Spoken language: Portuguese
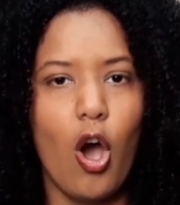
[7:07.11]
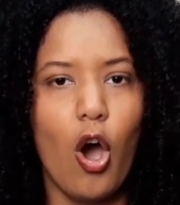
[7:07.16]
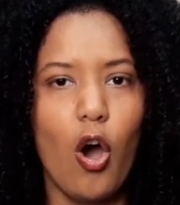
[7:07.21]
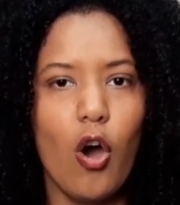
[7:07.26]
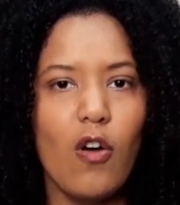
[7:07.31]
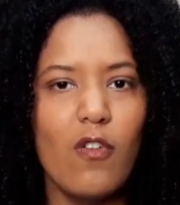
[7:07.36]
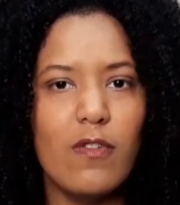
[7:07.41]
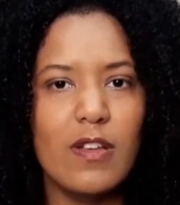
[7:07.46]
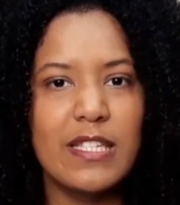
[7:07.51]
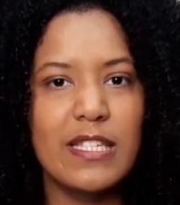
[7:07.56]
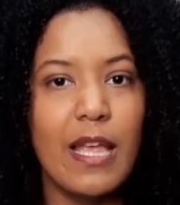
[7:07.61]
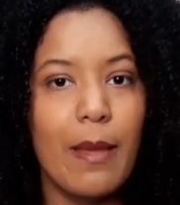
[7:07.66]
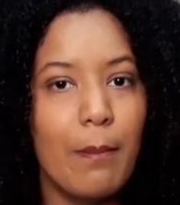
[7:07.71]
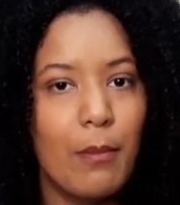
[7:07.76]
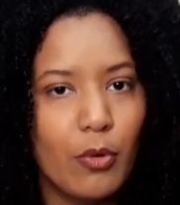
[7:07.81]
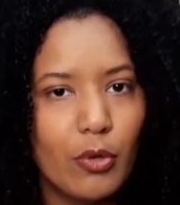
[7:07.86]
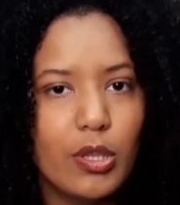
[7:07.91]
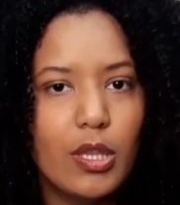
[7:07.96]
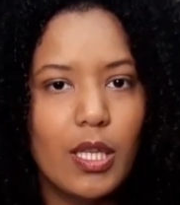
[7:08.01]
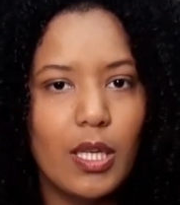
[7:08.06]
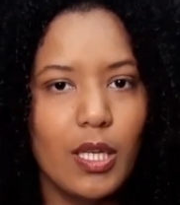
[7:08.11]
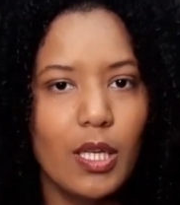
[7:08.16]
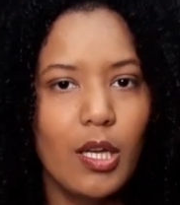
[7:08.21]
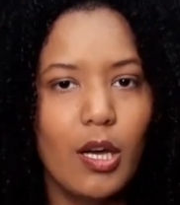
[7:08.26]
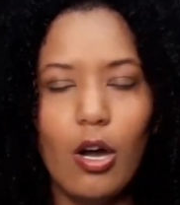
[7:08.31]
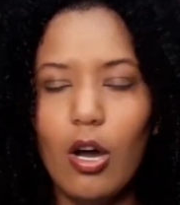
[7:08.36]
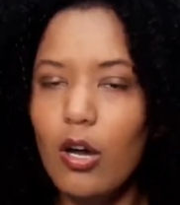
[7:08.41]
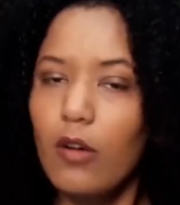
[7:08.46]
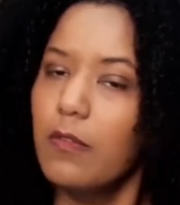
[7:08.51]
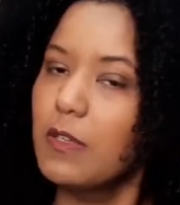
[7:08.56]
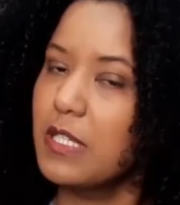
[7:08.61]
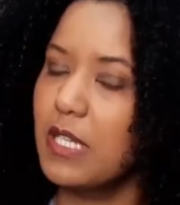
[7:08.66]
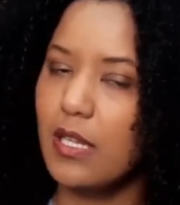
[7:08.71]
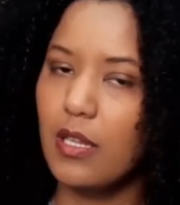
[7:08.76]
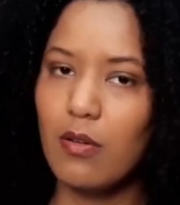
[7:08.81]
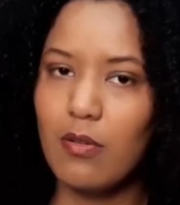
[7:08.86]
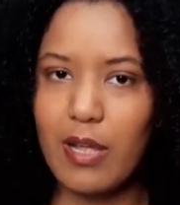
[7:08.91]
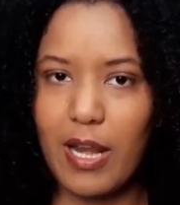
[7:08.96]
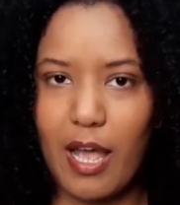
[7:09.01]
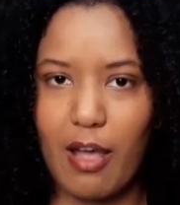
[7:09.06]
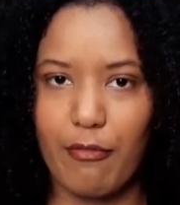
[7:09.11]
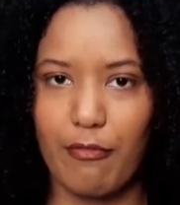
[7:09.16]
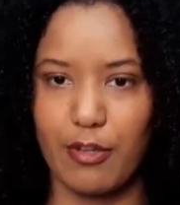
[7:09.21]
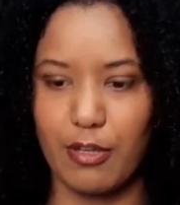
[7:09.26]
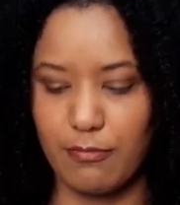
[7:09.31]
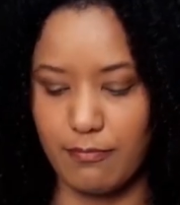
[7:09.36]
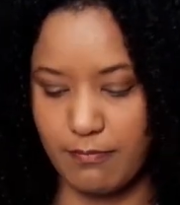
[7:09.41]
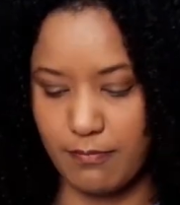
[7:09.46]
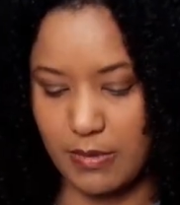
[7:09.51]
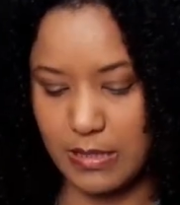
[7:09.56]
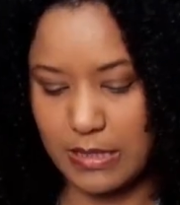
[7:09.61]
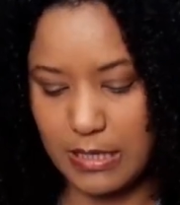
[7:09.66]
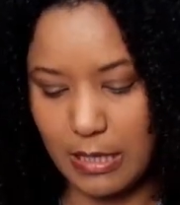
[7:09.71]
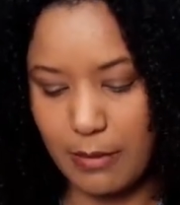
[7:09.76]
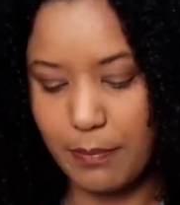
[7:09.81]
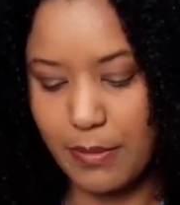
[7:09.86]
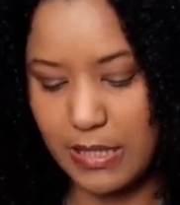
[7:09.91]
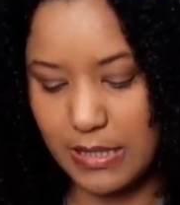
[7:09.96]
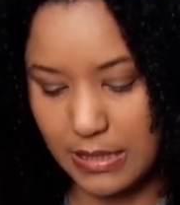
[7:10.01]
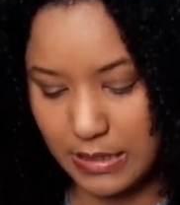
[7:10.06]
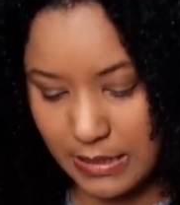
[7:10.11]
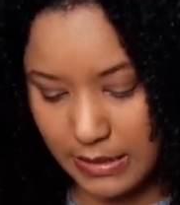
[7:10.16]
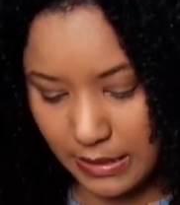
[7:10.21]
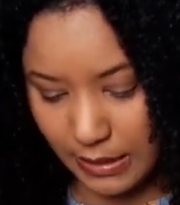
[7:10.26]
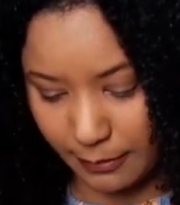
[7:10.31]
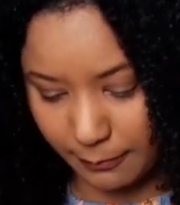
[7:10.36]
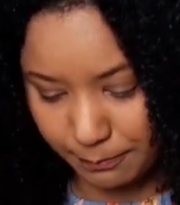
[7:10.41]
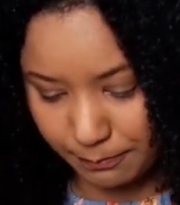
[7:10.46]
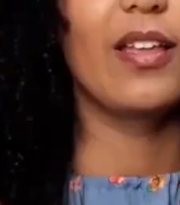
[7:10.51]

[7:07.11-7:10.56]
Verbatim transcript: ou você muda ou você não grava. Simples assim.